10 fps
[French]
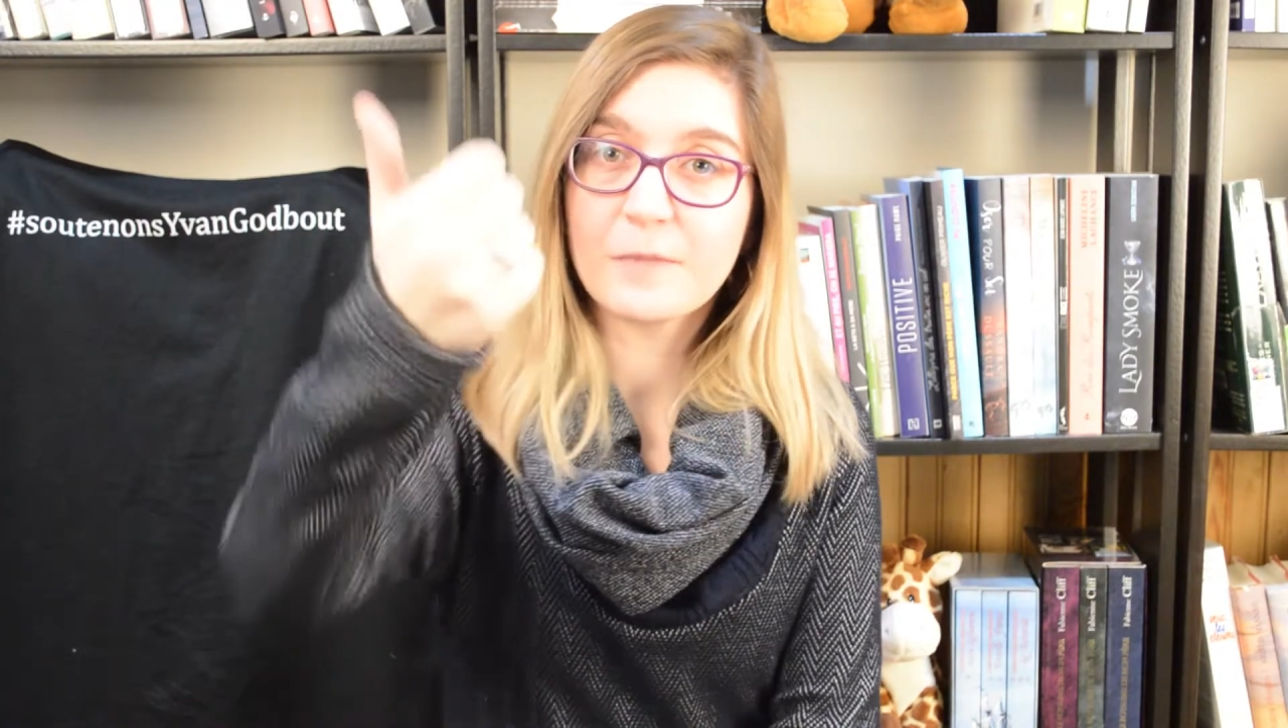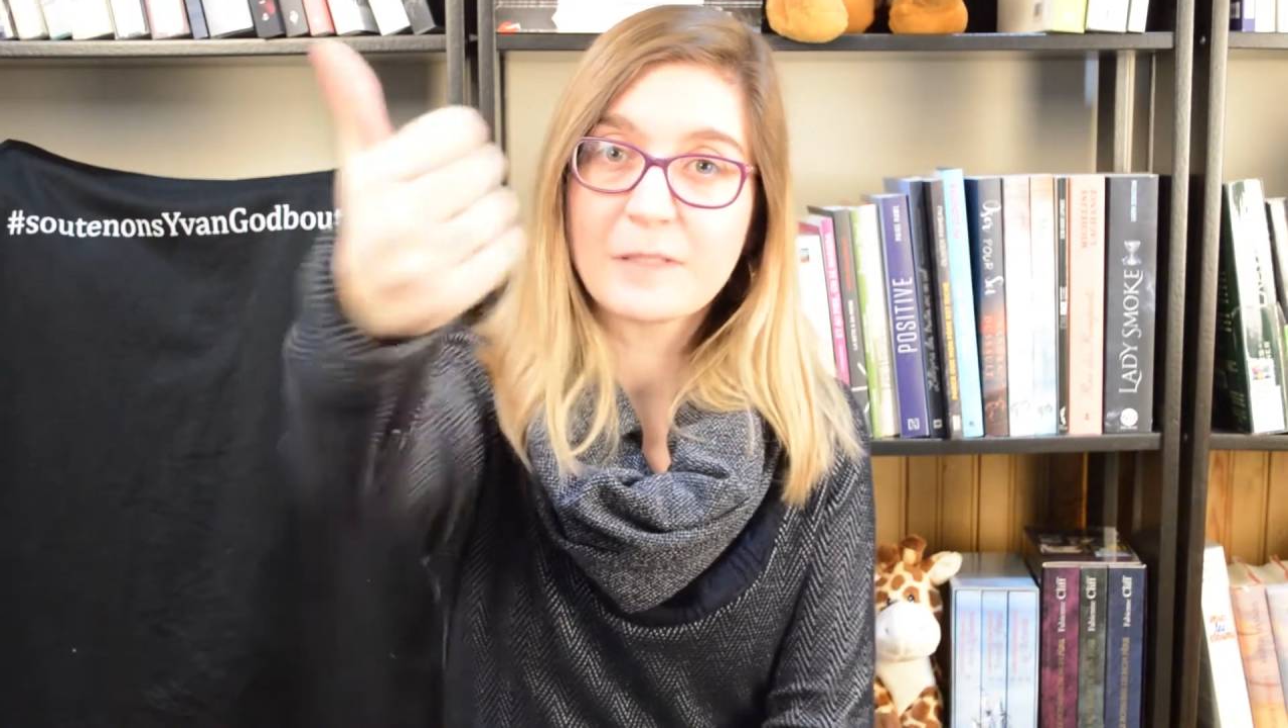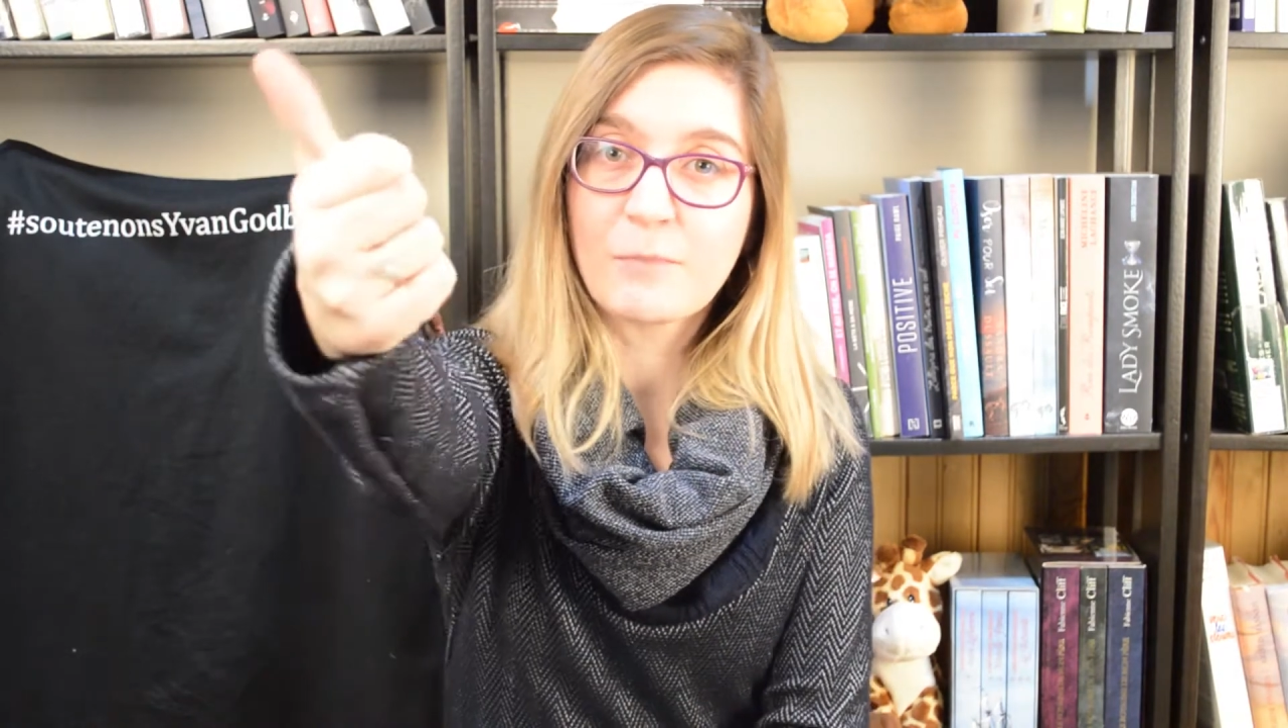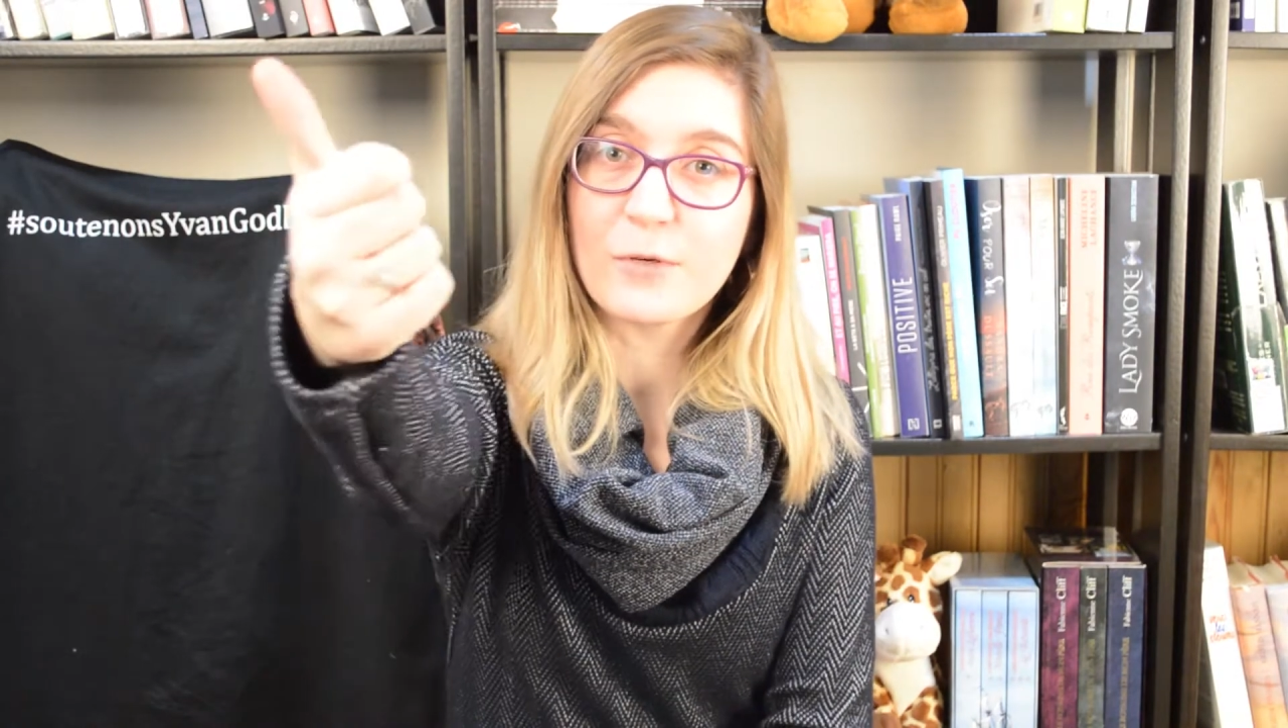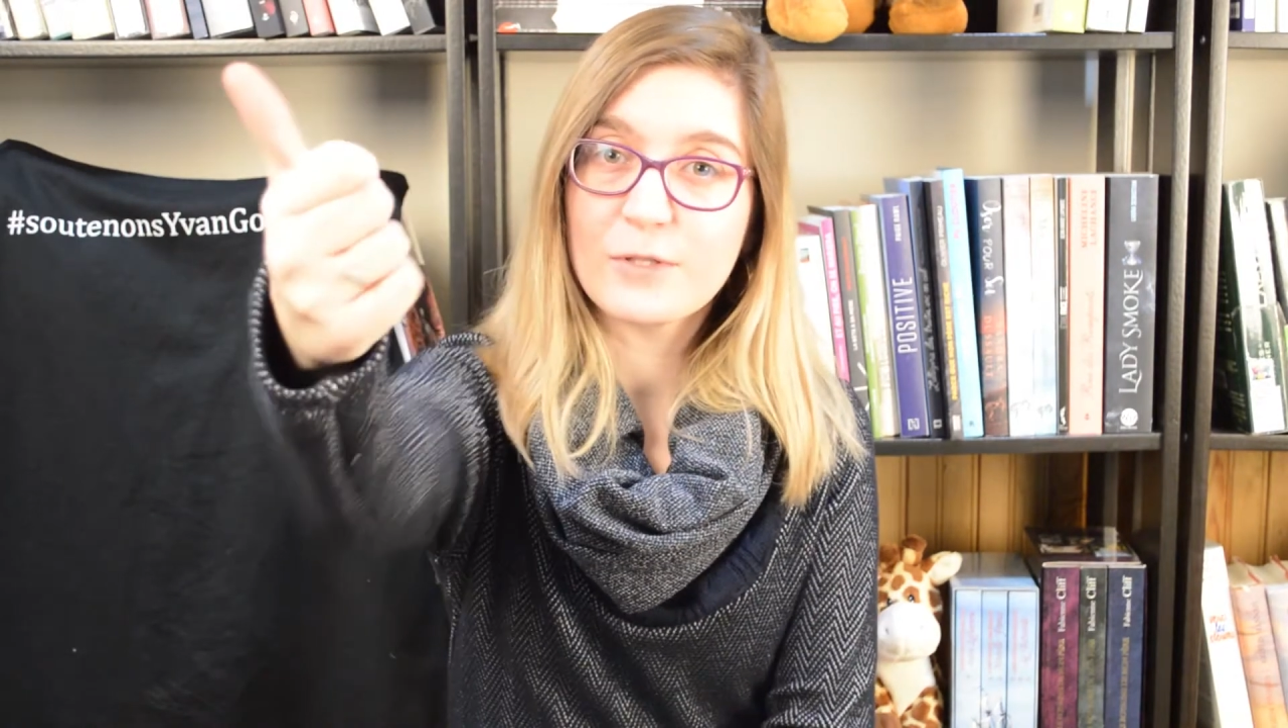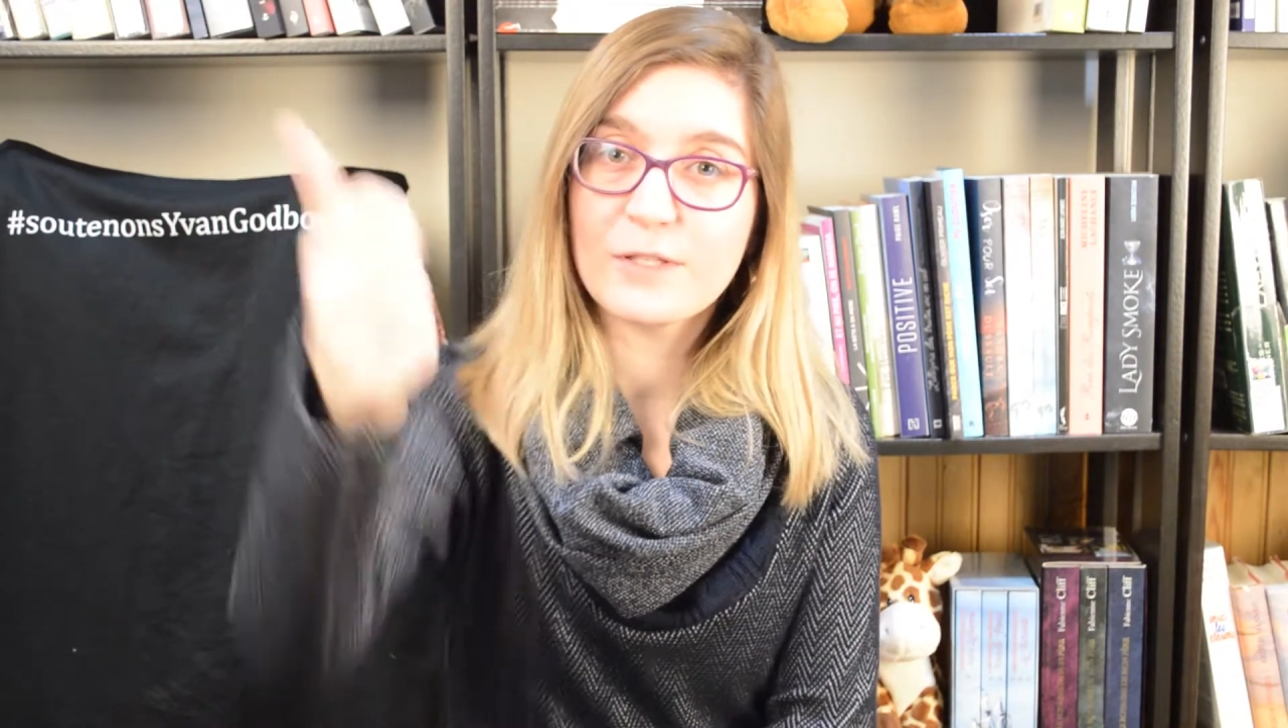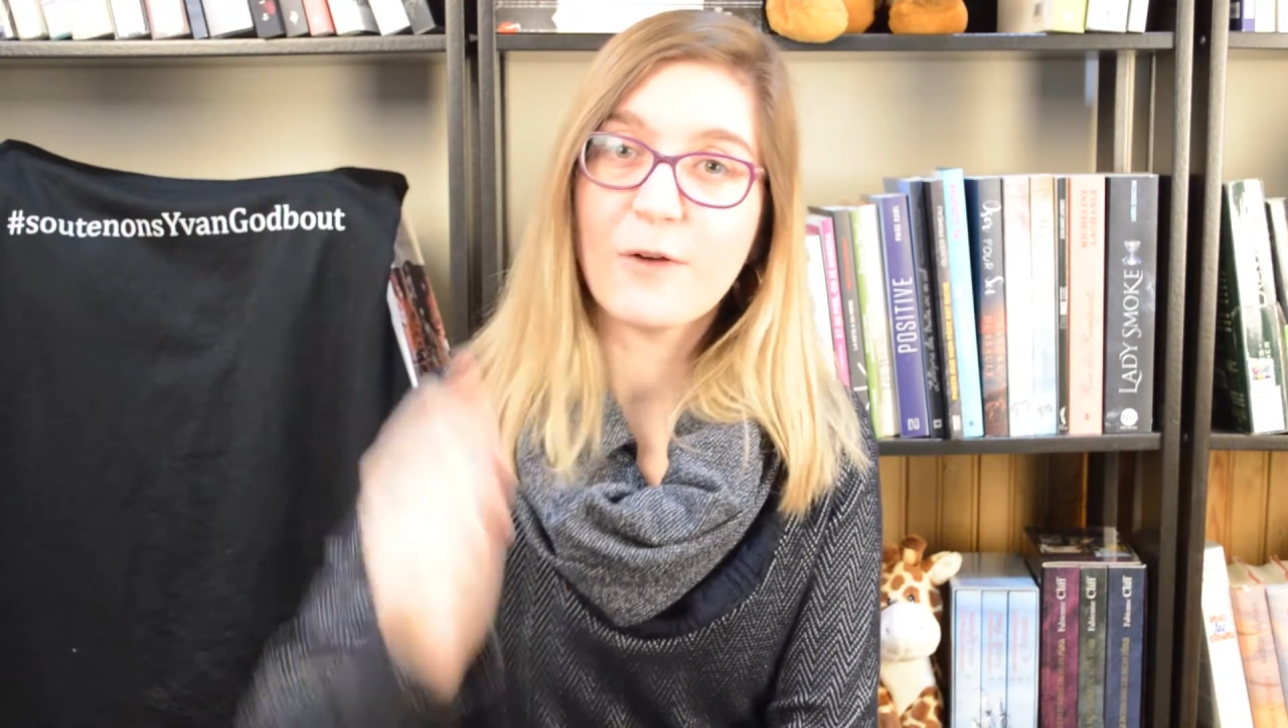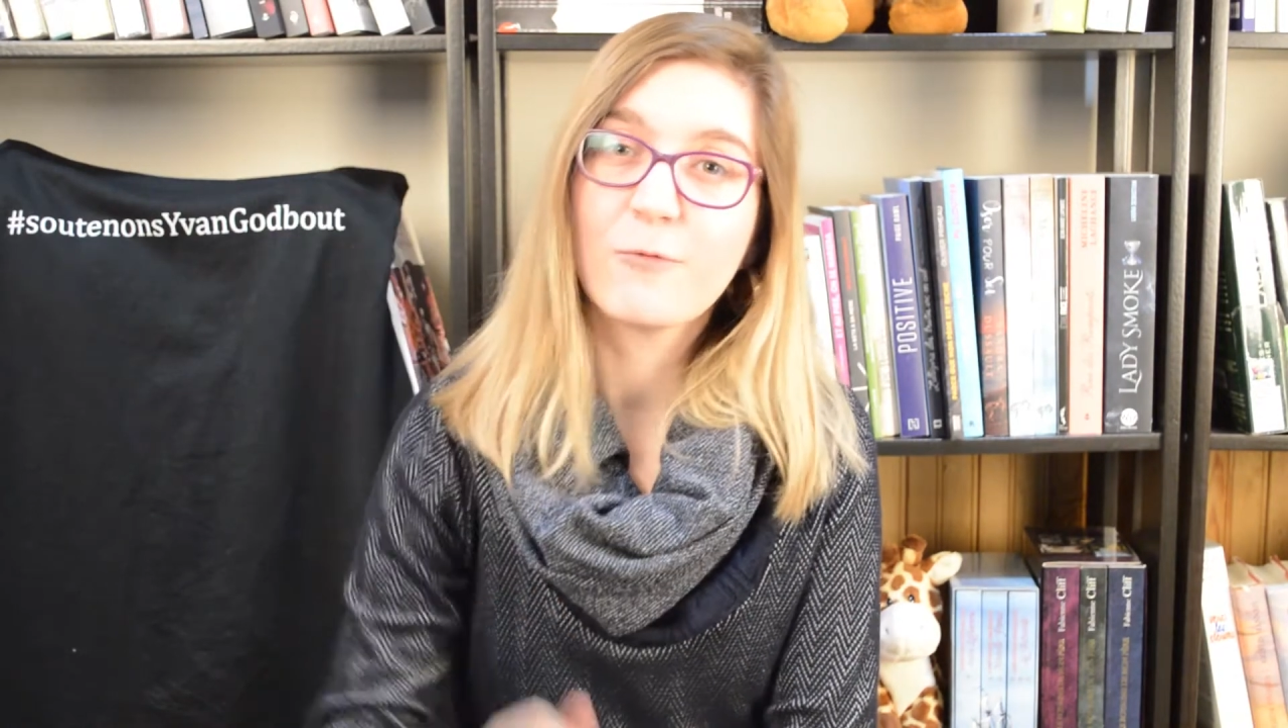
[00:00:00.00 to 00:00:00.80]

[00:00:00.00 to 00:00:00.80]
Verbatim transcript: un petit pouce